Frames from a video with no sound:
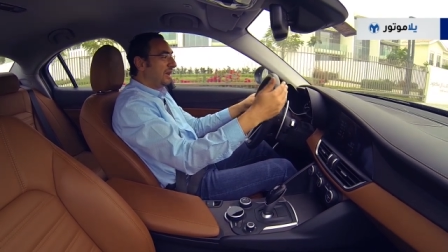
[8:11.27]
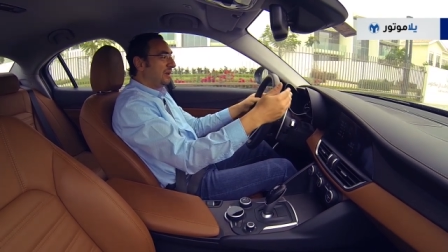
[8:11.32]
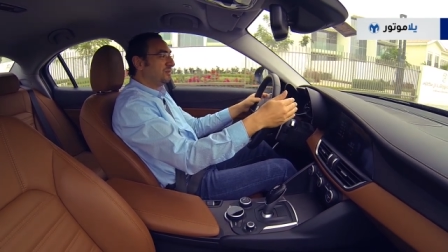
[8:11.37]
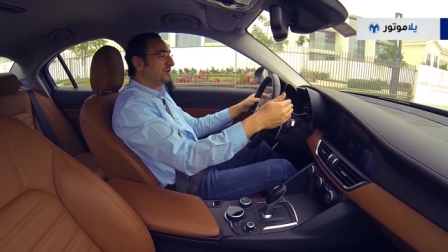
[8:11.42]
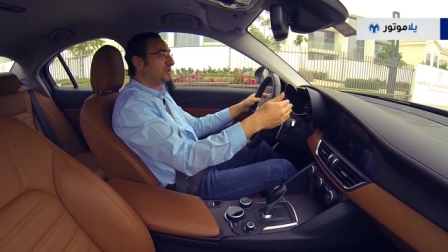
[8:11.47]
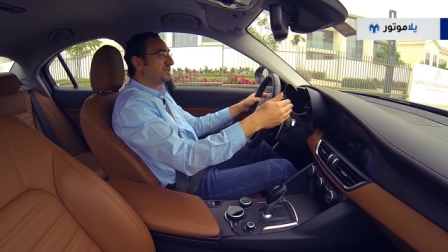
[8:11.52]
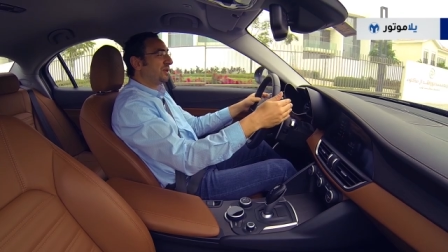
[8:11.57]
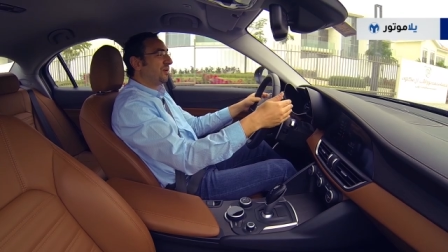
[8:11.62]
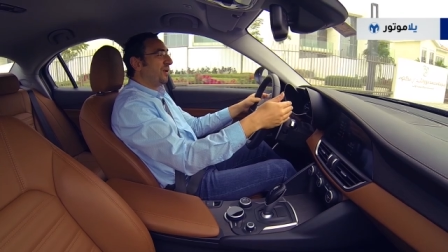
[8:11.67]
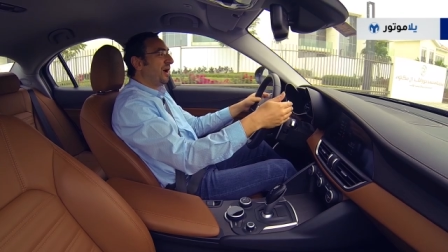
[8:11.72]

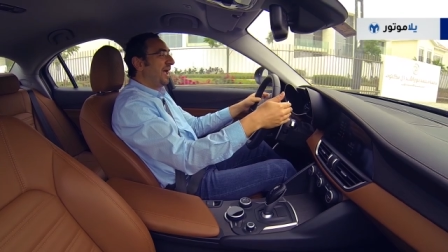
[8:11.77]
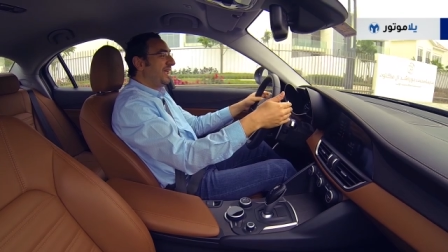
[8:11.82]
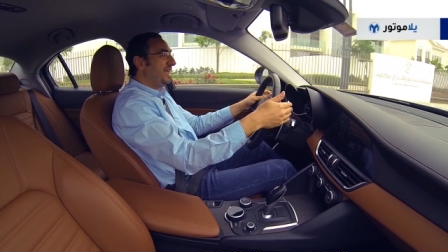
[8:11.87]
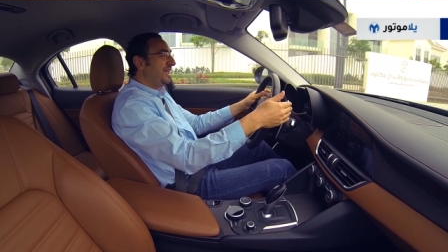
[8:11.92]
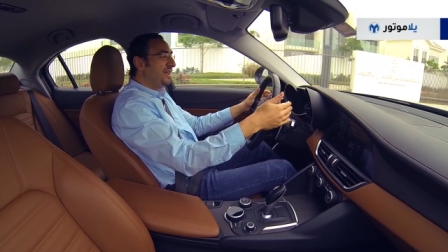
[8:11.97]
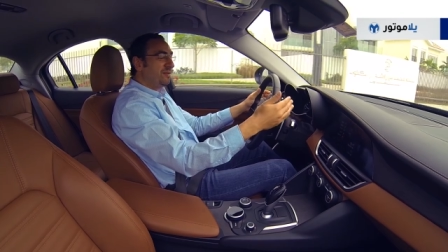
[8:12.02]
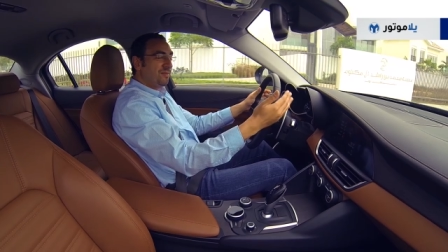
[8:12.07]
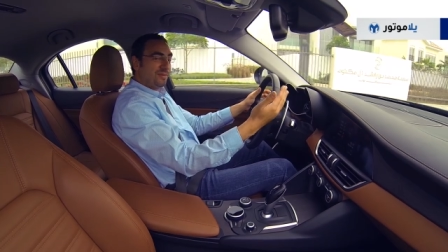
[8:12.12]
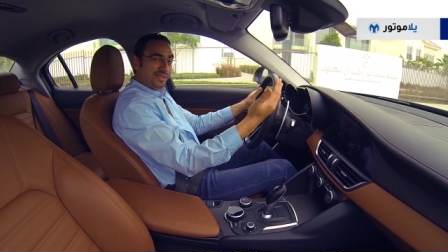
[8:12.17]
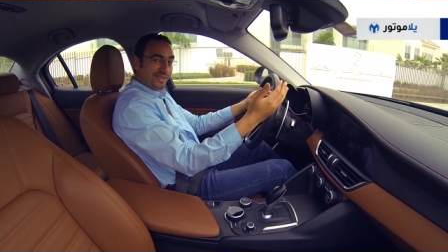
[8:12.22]

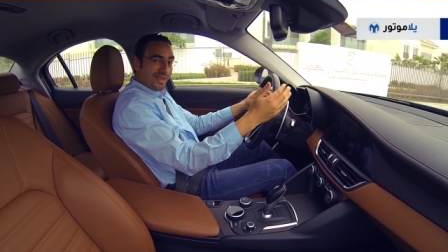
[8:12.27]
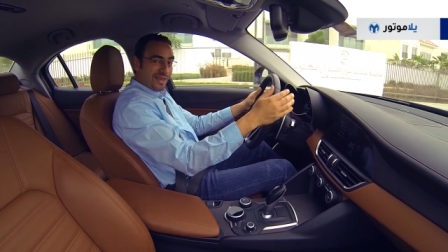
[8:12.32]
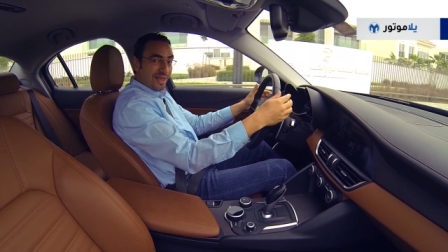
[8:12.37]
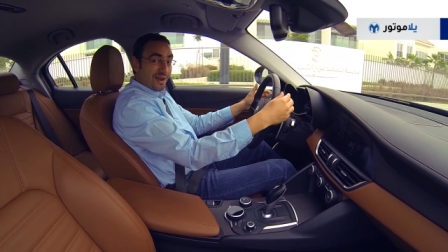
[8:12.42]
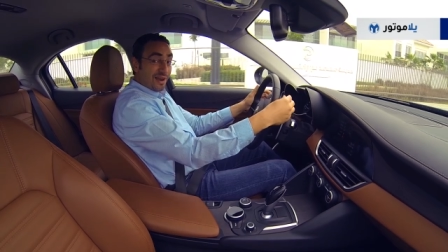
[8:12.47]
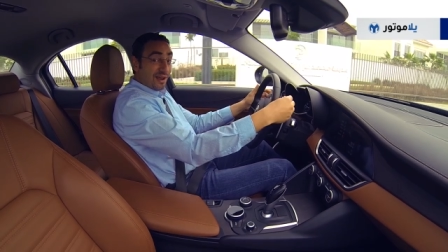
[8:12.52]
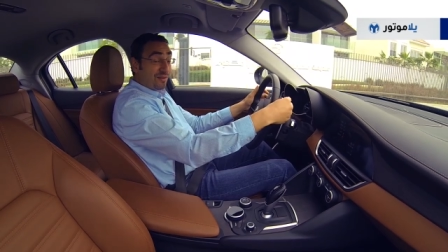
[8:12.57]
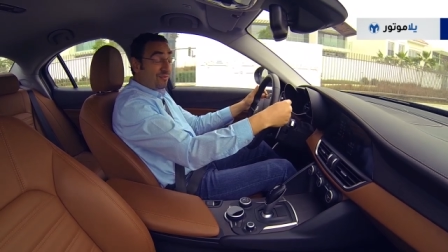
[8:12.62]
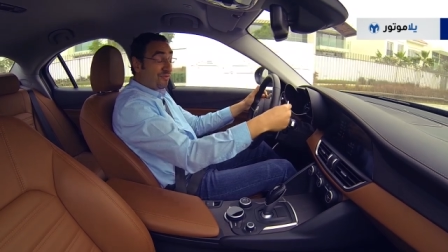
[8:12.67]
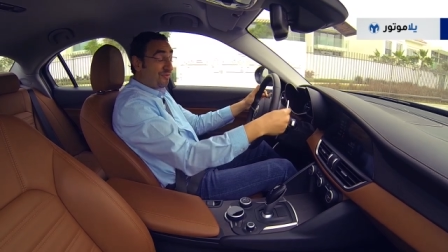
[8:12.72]
المستوحيين من
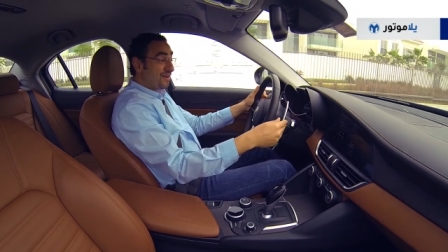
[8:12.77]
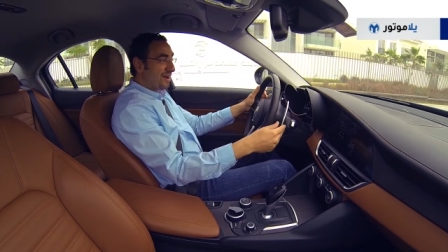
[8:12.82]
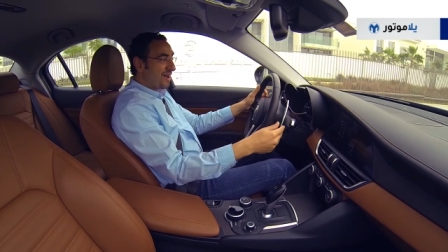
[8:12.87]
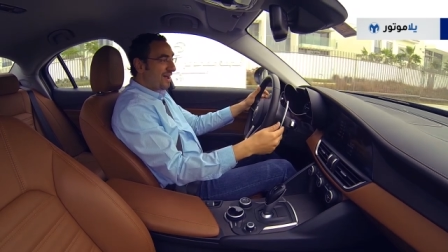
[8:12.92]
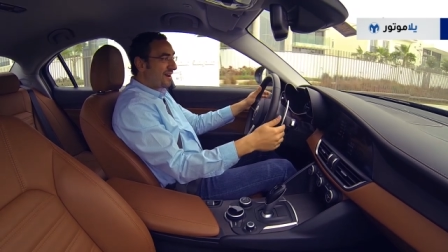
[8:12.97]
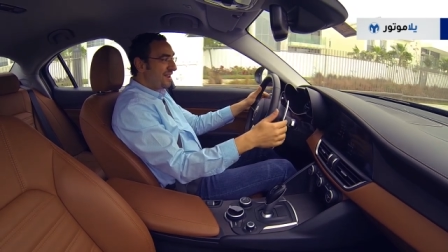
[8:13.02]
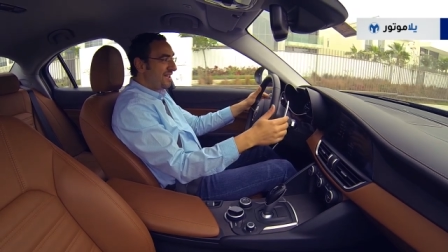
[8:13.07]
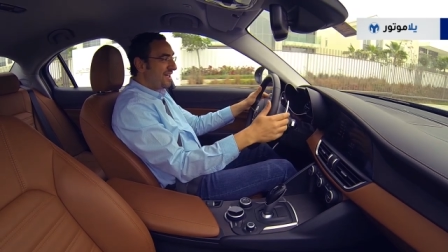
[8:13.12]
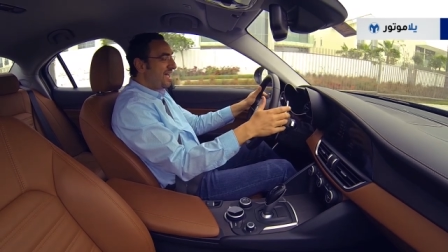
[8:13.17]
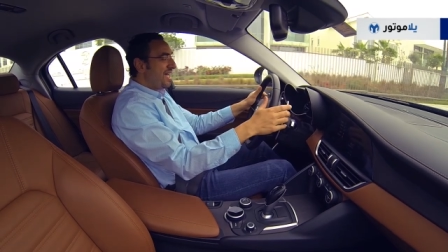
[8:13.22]
سيارات
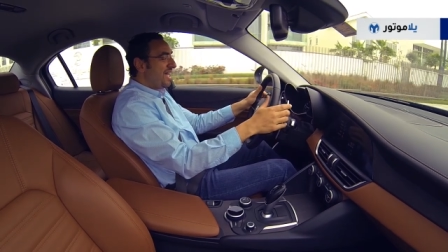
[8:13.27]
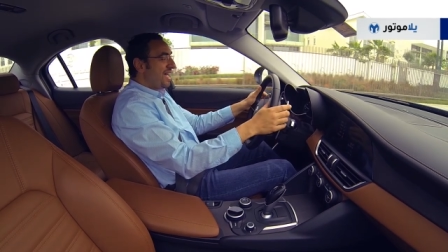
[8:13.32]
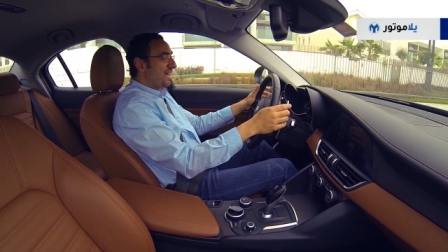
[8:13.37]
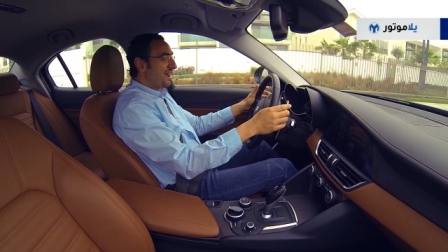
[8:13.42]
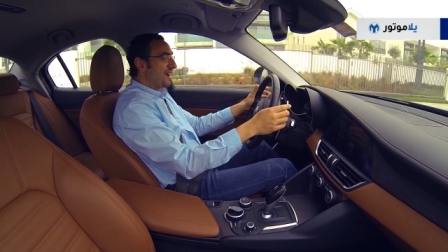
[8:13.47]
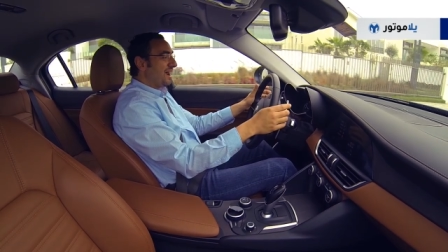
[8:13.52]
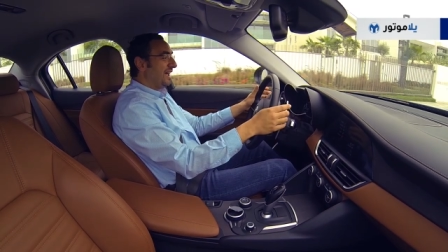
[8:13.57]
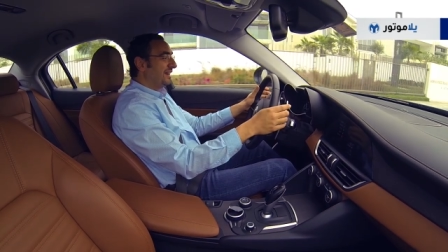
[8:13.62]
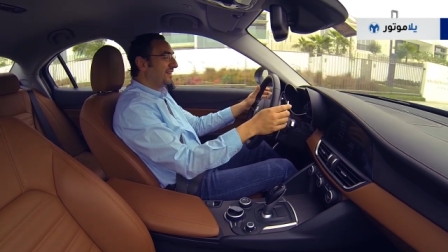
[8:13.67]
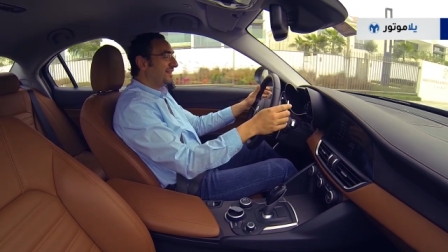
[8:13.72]
فراري
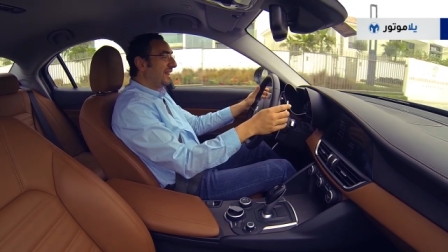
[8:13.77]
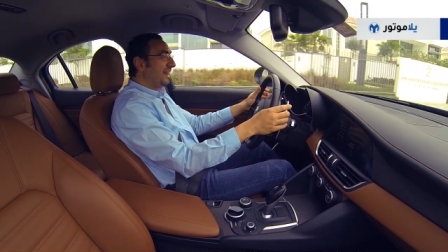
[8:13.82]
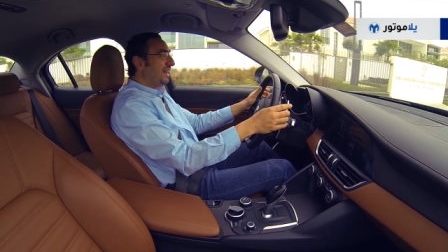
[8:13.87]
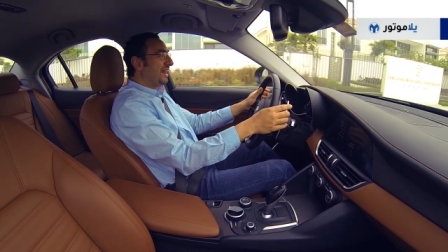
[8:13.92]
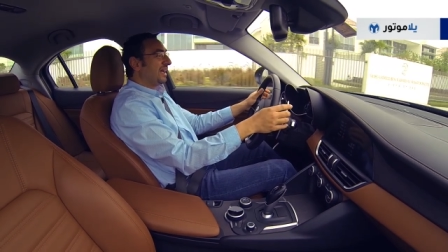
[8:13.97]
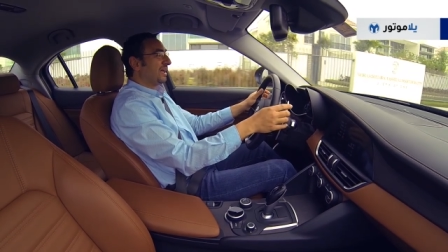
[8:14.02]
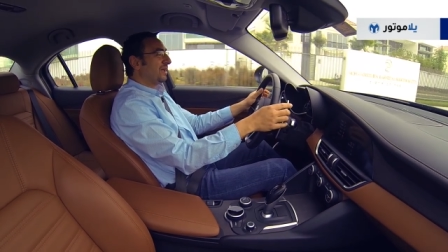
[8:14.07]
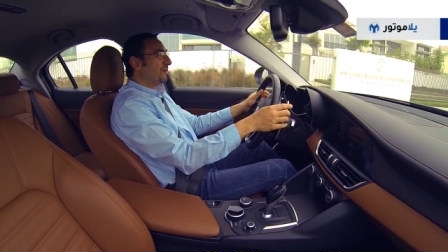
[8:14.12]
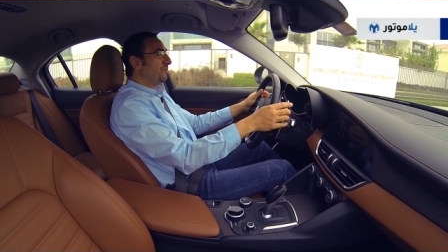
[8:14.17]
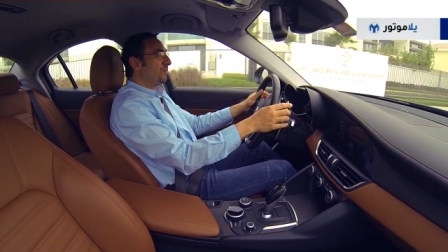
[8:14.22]
راح
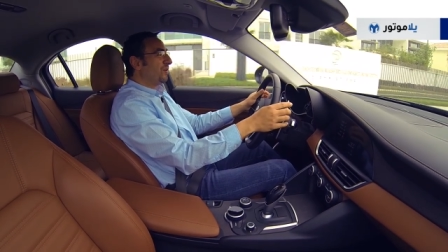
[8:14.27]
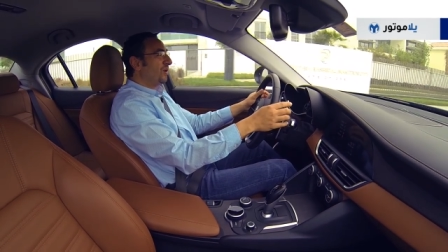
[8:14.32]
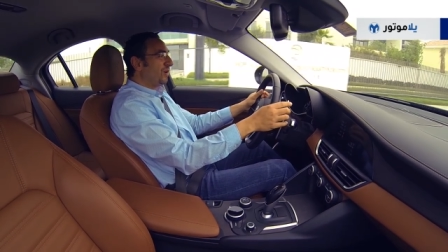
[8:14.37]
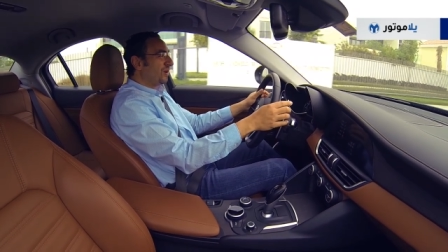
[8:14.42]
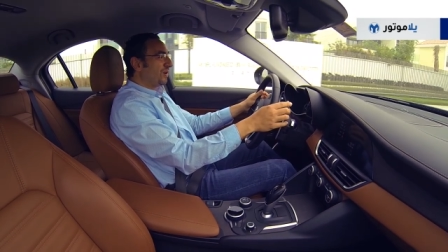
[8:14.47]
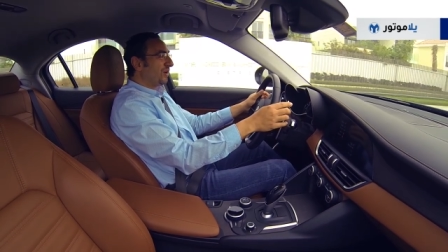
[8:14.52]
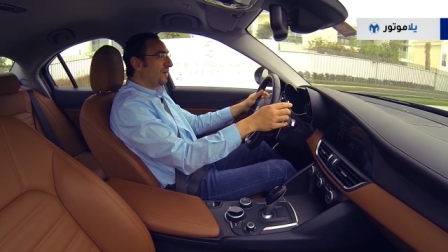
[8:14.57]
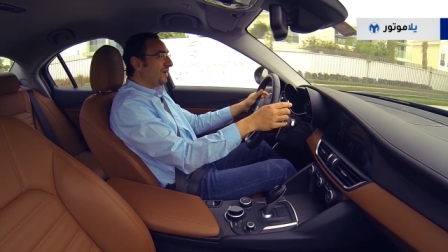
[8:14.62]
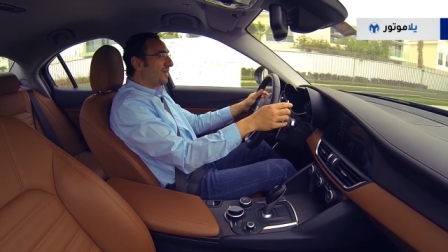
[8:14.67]
تضلك مغ...